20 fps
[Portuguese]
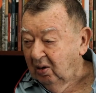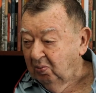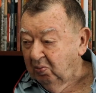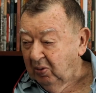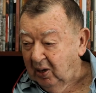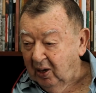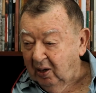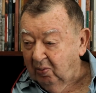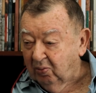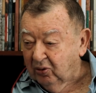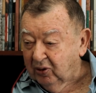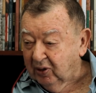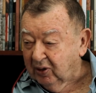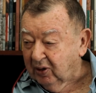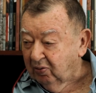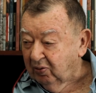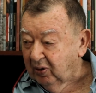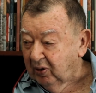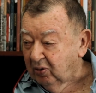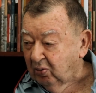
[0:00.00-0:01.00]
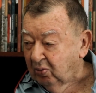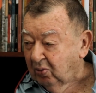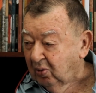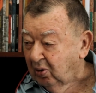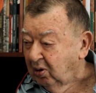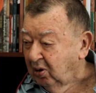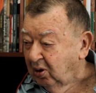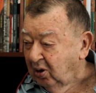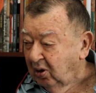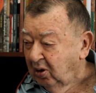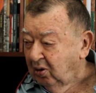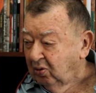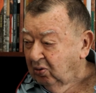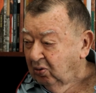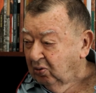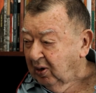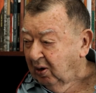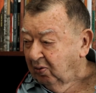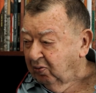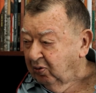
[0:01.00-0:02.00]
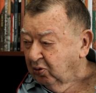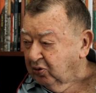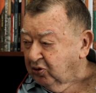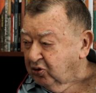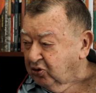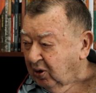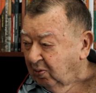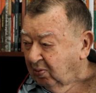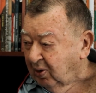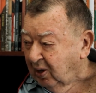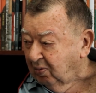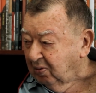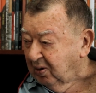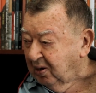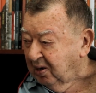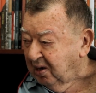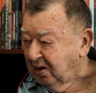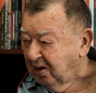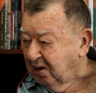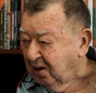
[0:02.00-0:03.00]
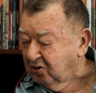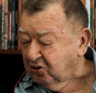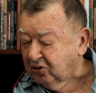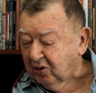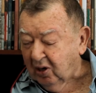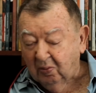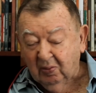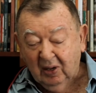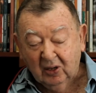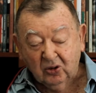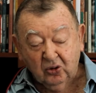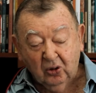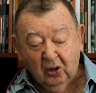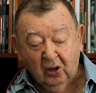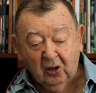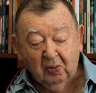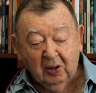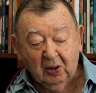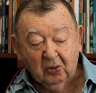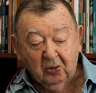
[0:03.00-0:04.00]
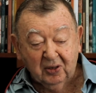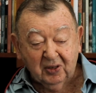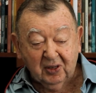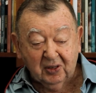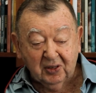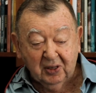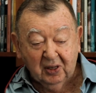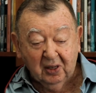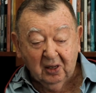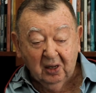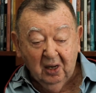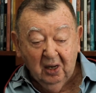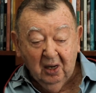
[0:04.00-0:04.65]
Me lembro de que vim numa, num navio que se chamava, acho que é Almazor, uma coisa assim